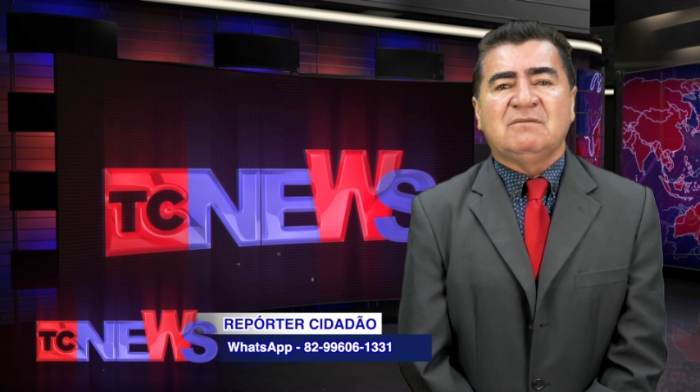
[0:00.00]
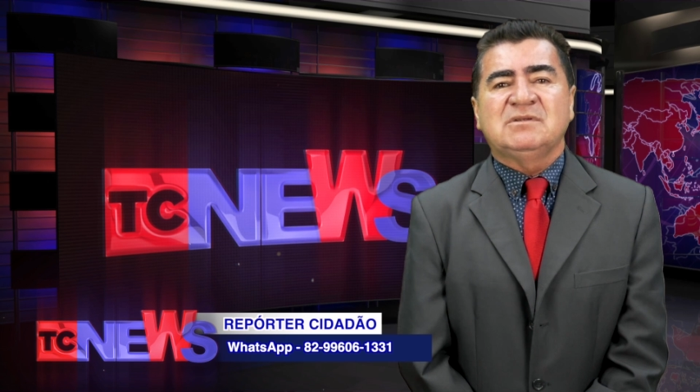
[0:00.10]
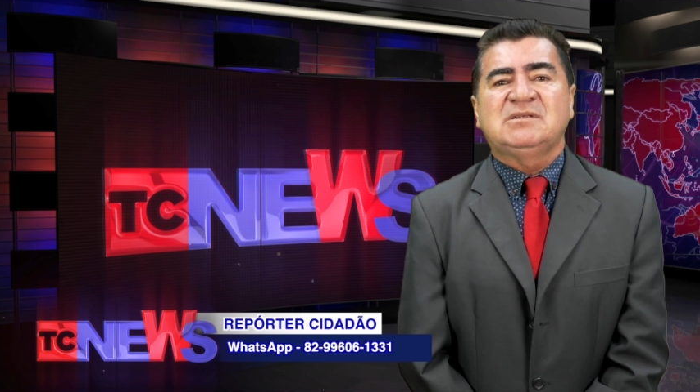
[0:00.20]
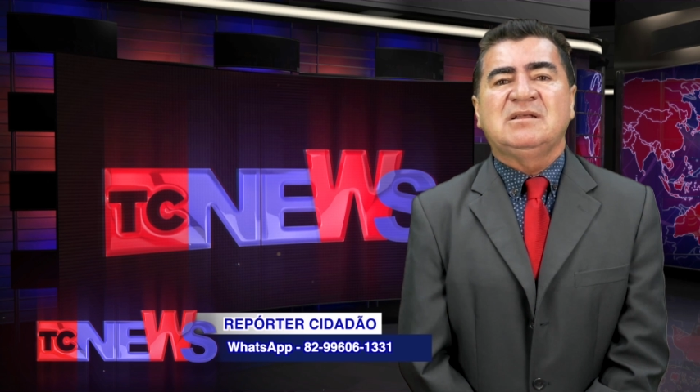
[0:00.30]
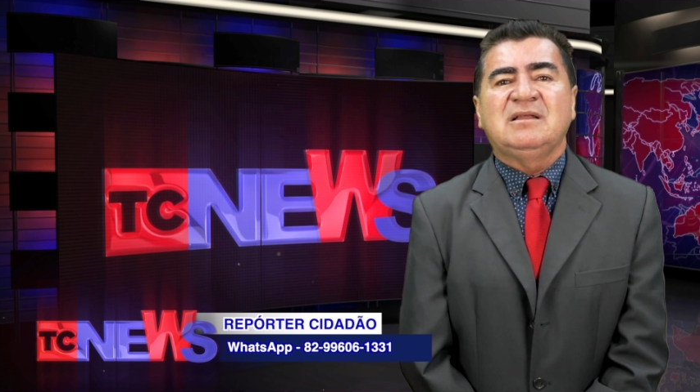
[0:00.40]

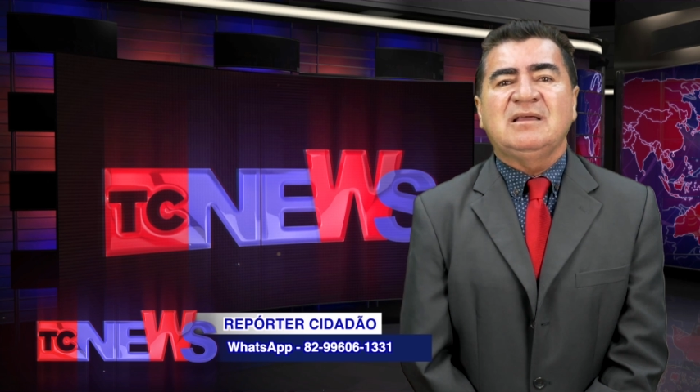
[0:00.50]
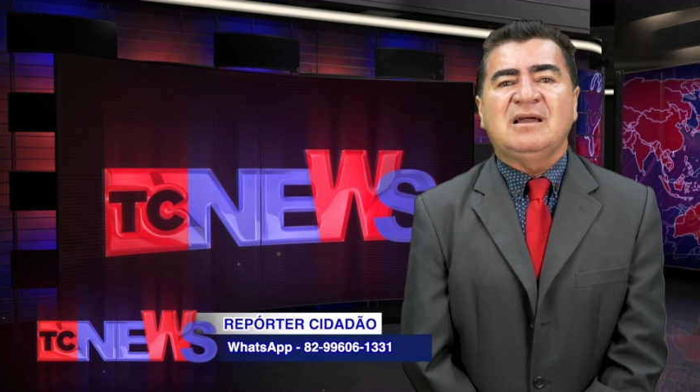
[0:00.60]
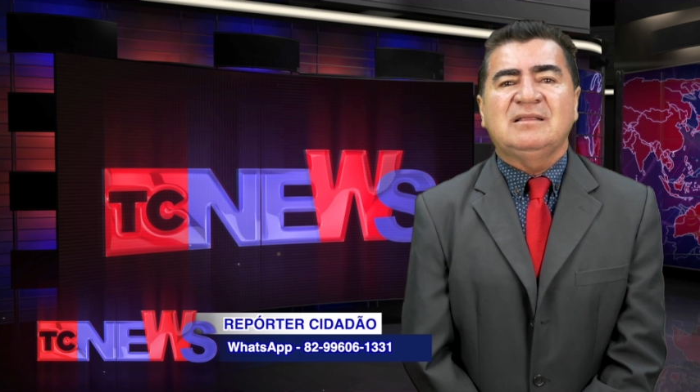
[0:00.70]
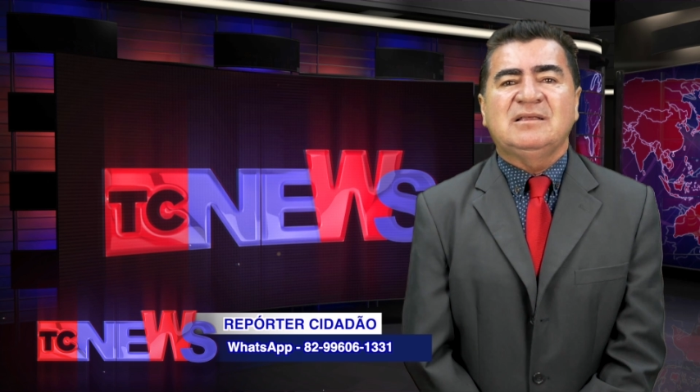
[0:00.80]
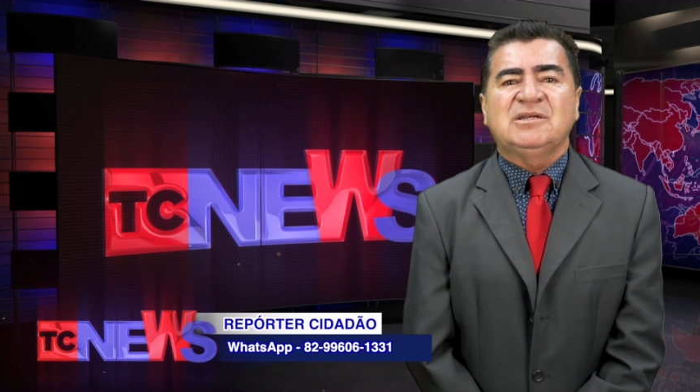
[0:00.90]
Você
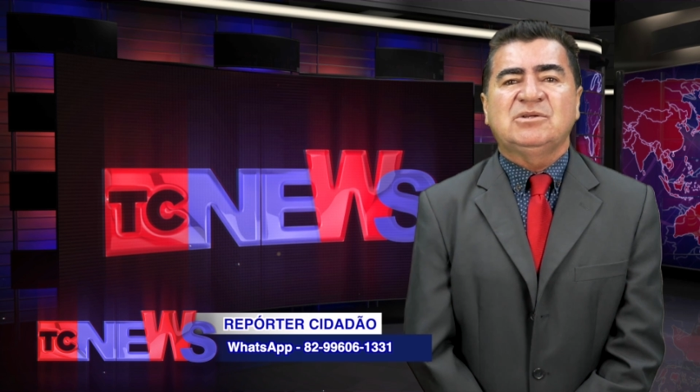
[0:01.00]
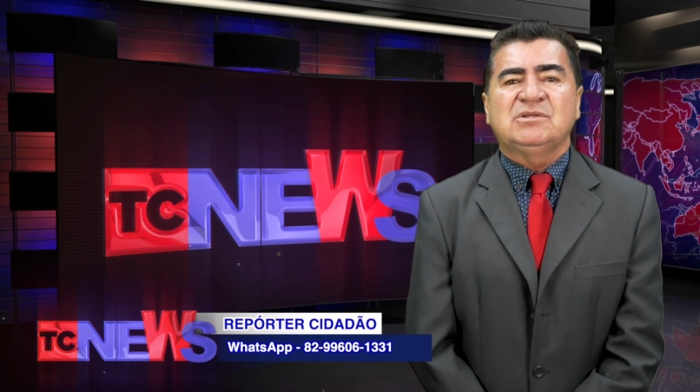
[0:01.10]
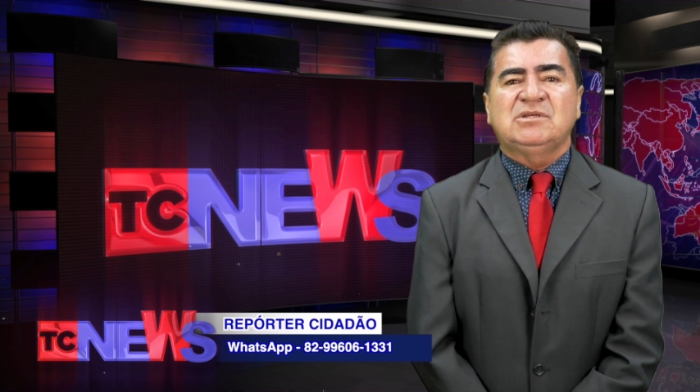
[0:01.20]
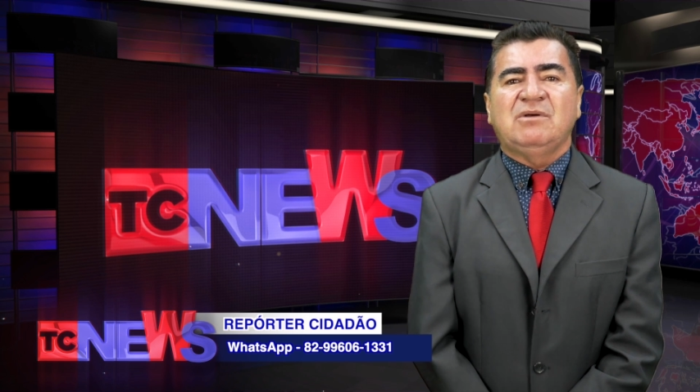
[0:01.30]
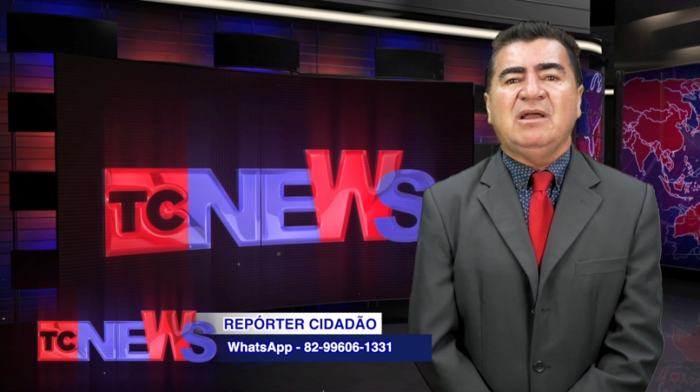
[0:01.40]
liga, deixa o
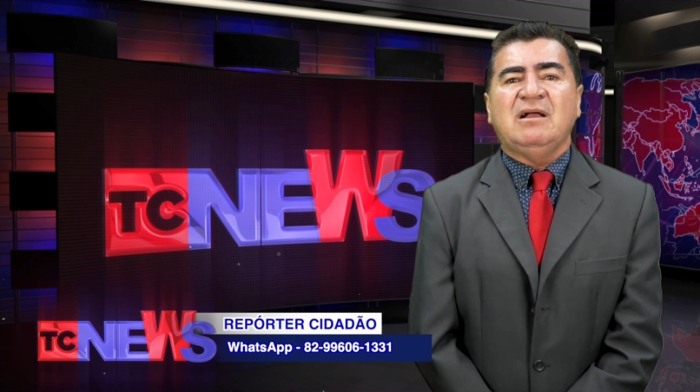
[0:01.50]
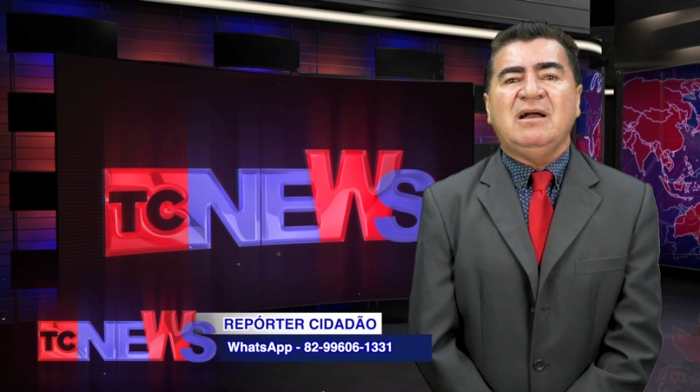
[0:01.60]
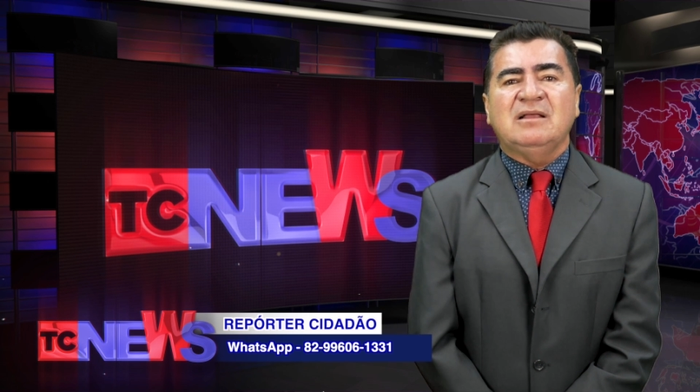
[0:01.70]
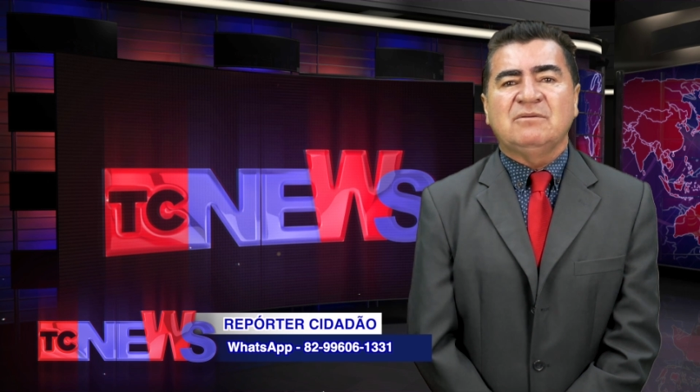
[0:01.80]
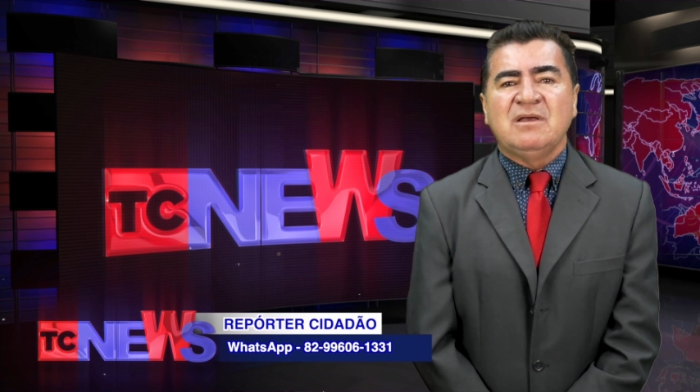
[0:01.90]
seu
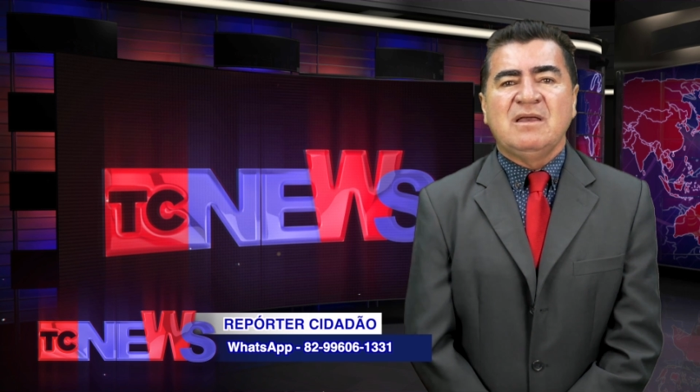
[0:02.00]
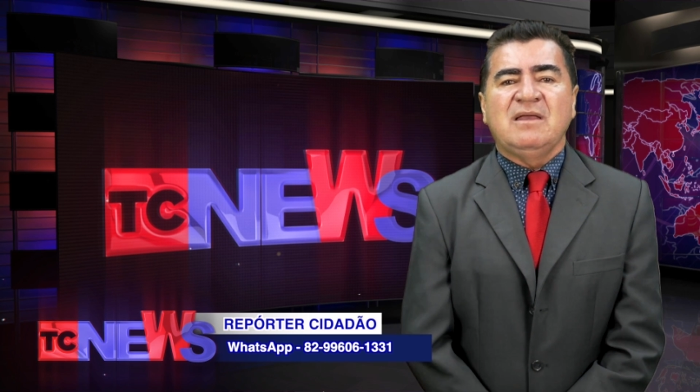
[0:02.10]
recado